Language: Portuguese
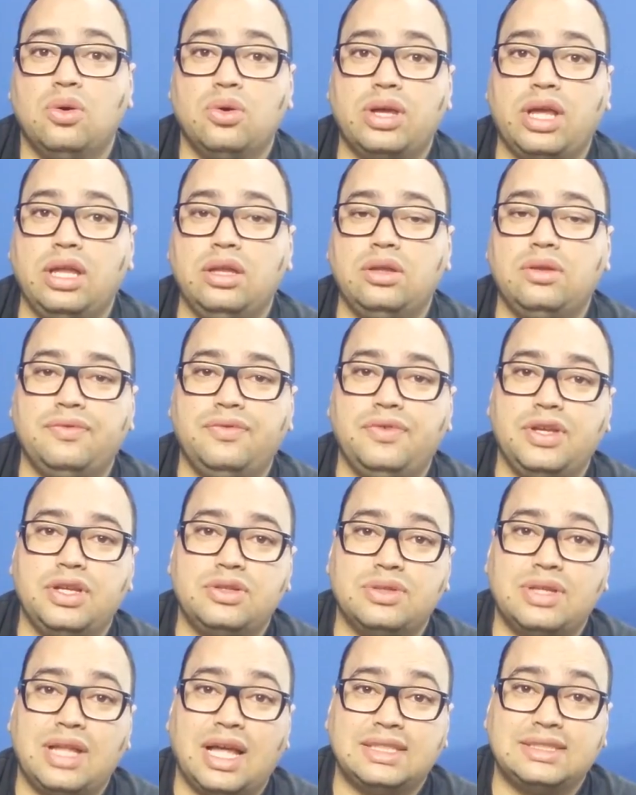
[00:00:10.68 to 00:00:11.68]
o quinto
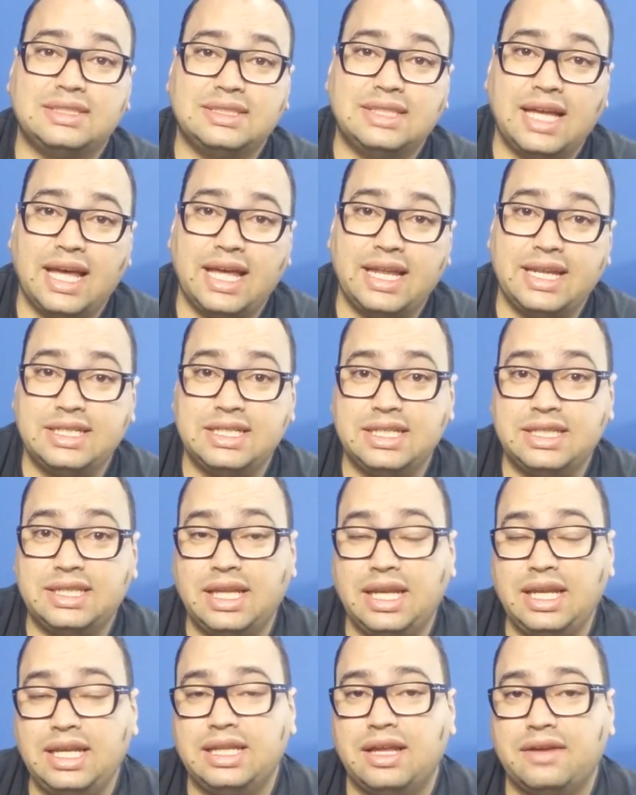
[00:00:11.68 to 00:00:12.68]
vídeo da série de
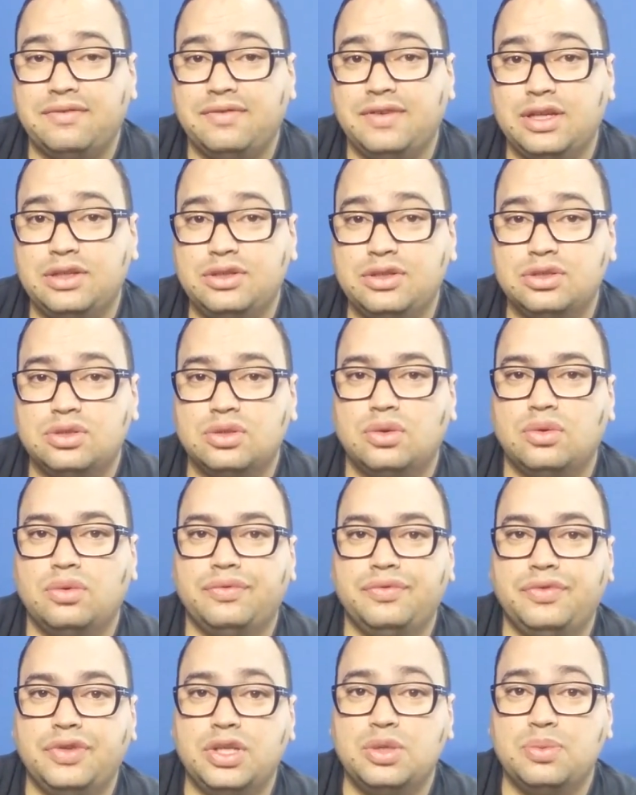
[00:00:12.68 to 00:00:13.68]
30 vídeos,
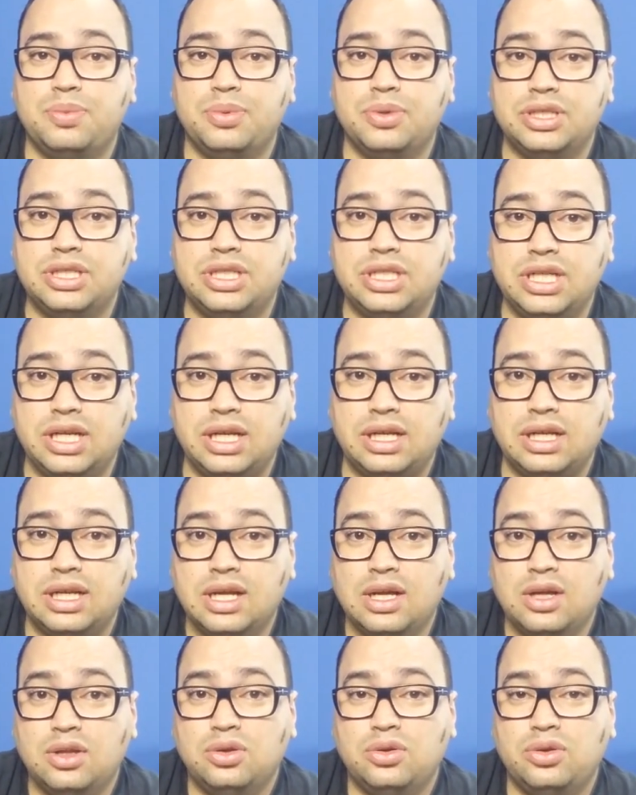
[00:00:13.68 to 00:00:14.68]
um vídeo por dia,
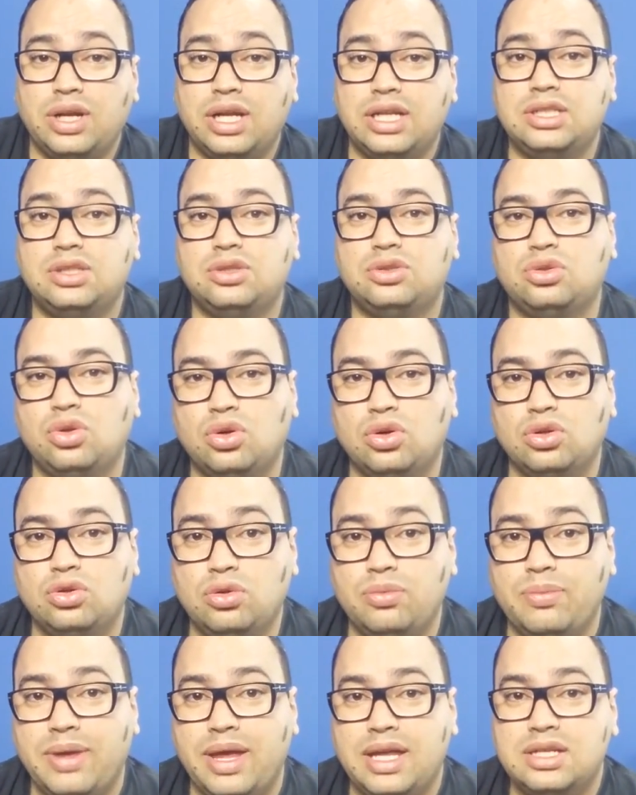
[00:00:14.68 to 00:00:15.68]
durante
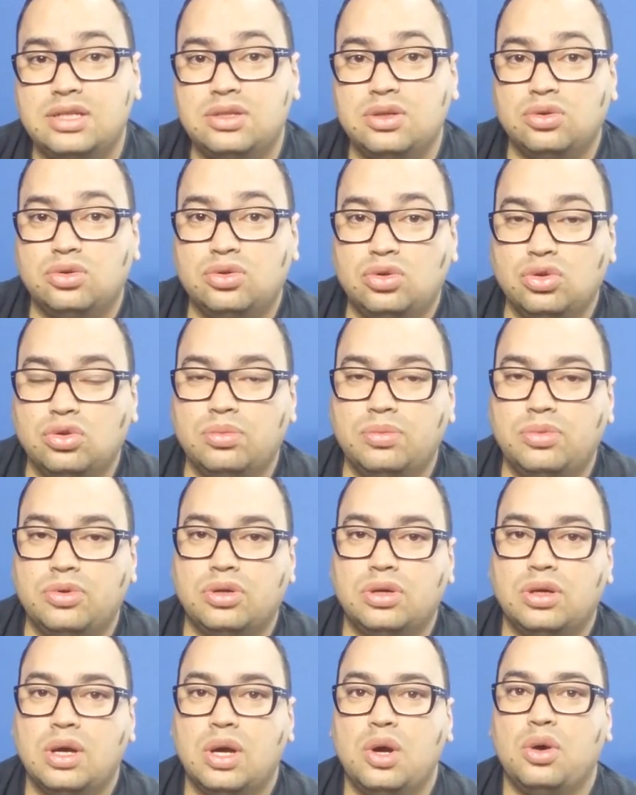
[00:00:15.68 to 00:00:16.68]
todo o mês de outubro,
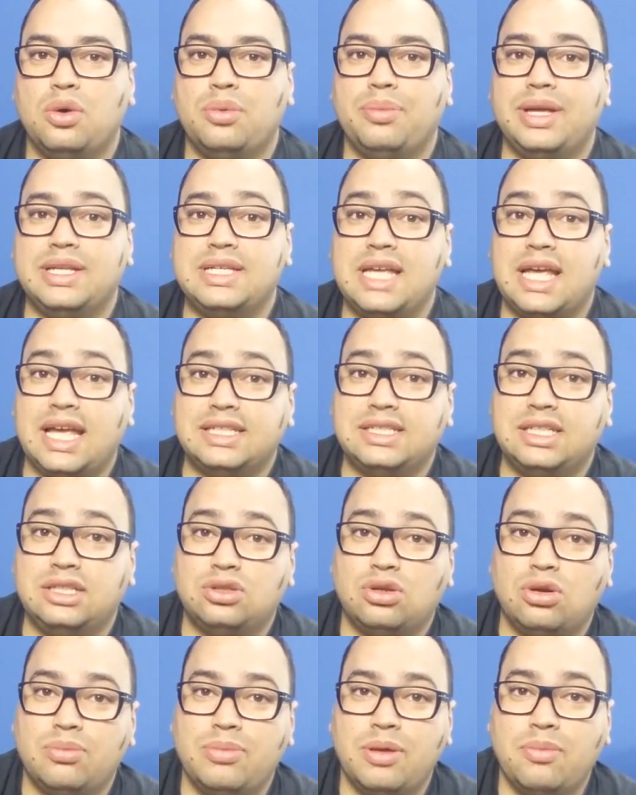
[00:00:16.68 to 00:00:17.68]
o mês em que a
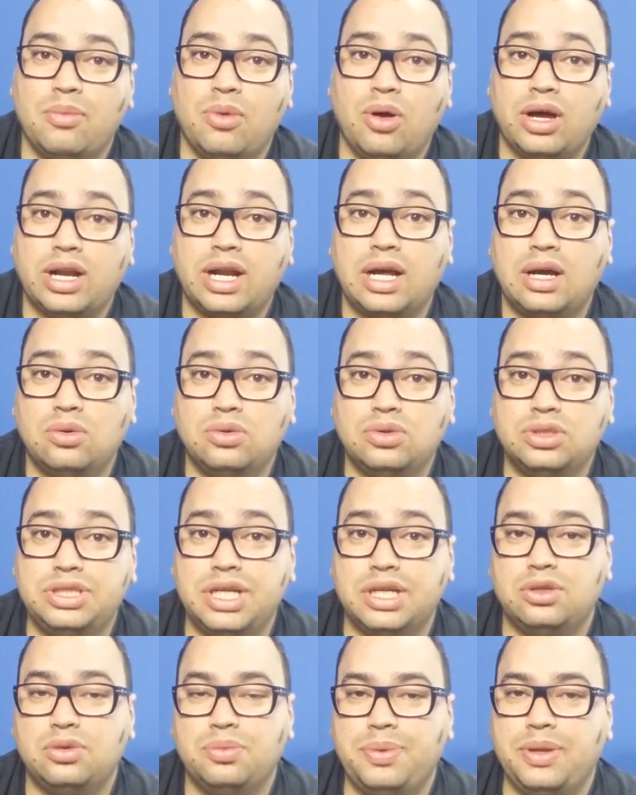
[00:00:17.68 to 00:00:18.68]
gente comemora o
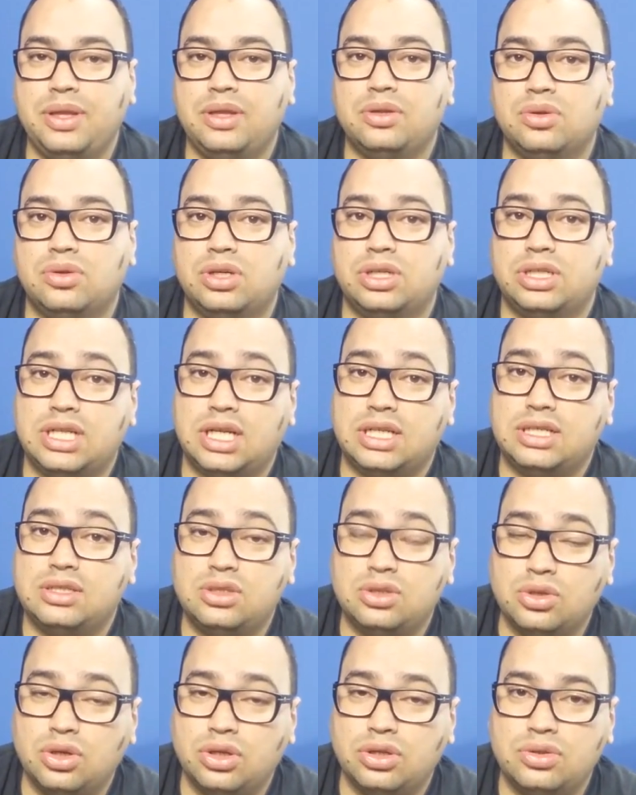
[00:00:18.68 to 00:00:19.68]
Dia do Pintor, dia
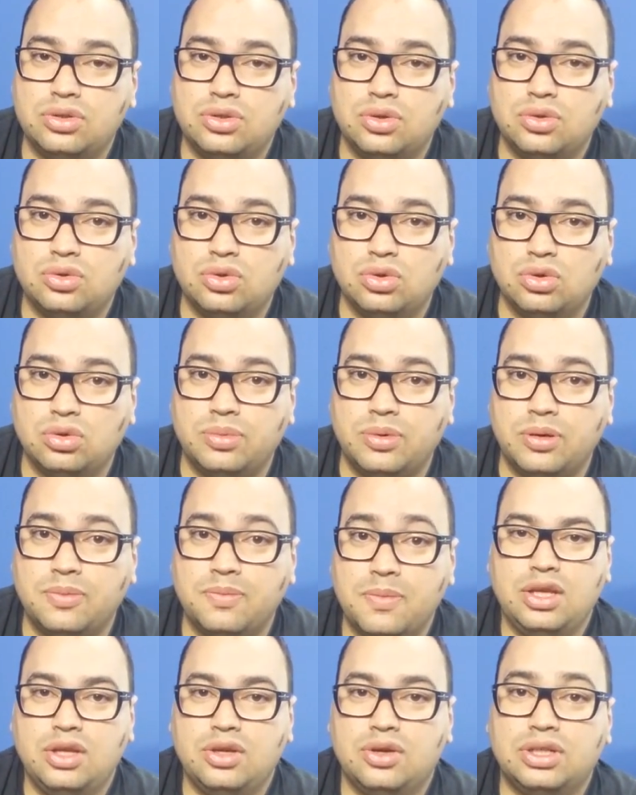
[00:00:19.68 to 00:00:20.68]
18 de outubro.
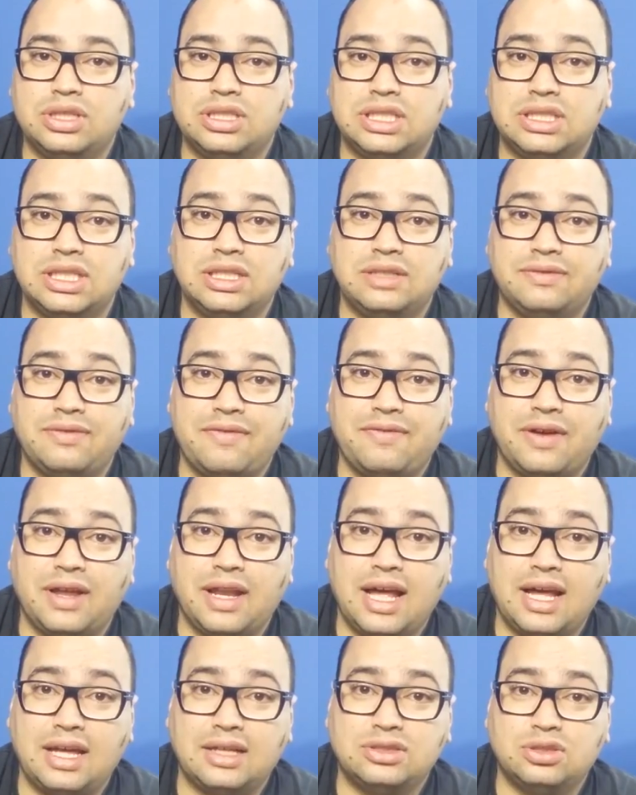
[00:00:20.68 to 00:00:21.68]
E hoje a gente vai
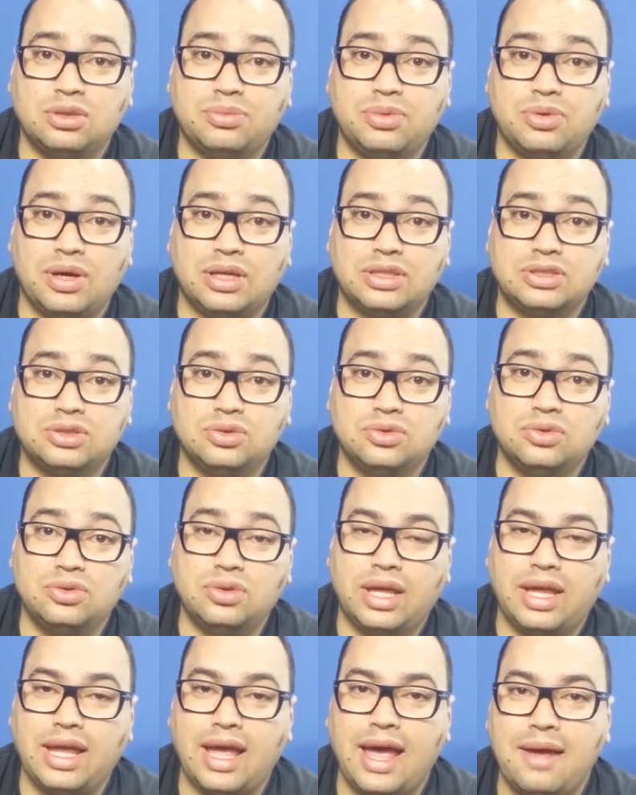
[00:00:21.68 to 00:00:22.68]
falar sobre um assunto
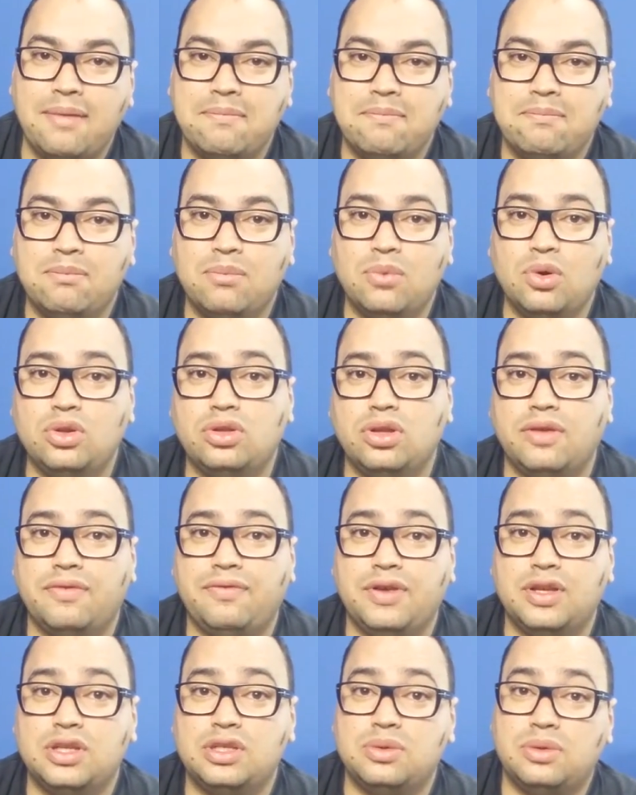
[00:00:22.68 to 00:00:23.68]
que é muito
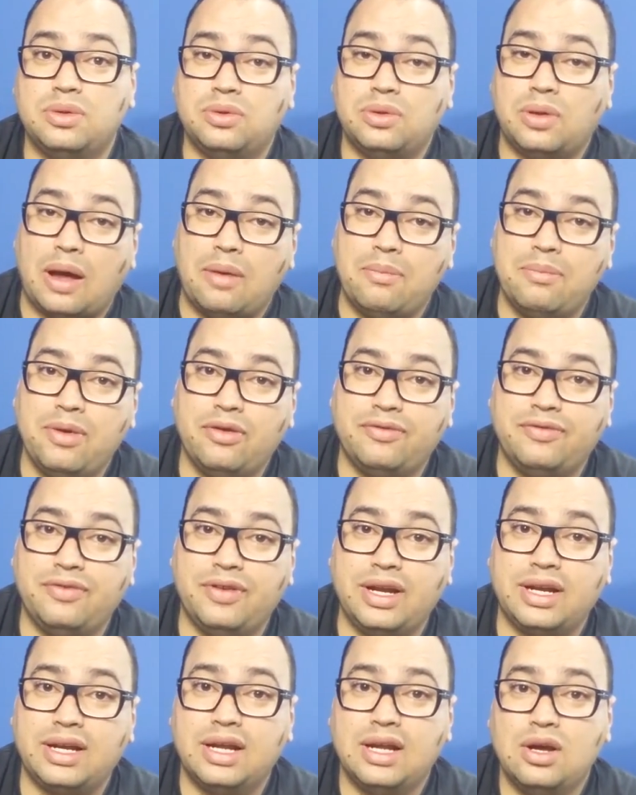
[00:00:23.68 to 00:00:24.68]
difícil, a meu ver,